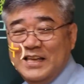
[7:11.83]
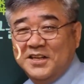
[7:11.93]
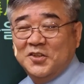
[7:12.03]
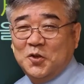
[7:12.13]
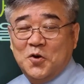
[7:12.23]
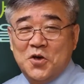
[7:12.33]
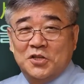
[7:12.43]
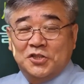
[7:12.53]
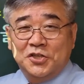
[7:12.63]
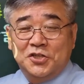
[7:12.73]
이것도
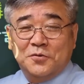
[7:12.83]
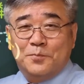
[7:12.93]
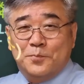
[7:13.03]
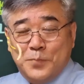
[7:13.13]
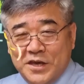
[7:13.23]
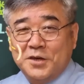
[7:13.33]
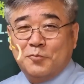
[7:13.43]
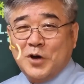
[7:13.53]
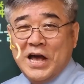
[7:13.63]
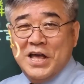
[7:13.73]
천엽,
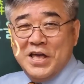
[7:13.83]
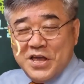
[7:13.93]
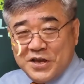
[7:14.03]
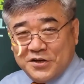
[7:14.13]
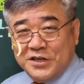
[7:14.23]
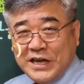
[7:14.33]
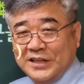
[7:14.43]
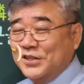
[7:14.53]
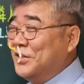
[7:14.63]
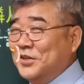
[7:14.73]
백엽과 거의
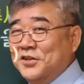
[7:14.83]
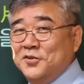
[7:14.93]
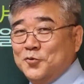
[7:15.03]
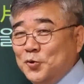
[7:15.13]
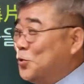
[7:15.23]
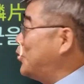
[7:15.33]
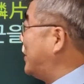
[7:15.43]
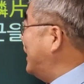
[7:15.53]
같은 그런 구조를